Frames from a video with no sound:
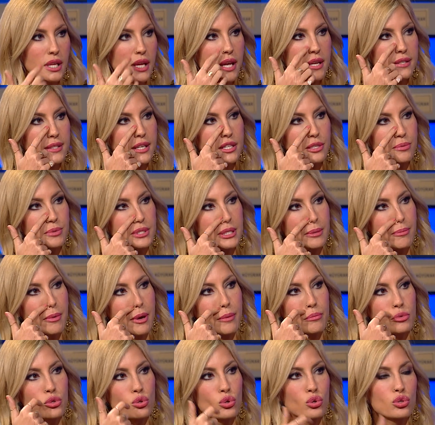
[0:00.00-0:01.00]
yani saçma
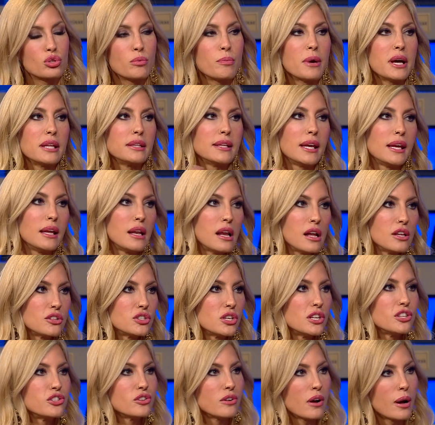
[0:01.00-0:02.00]
sapan bir şey olsa ben de
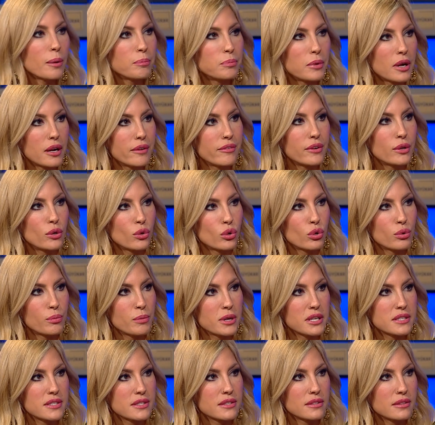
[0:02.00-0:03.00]
eğlenceli cevaplar veriyorum
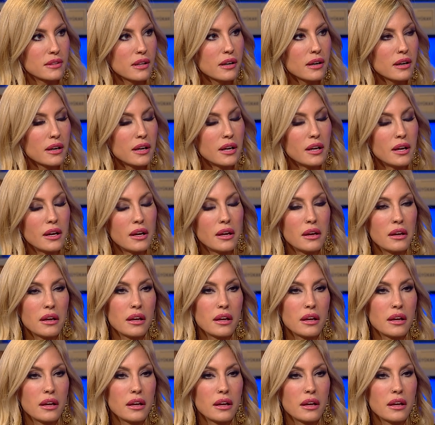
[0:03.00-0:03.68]
aslında. Hı hı.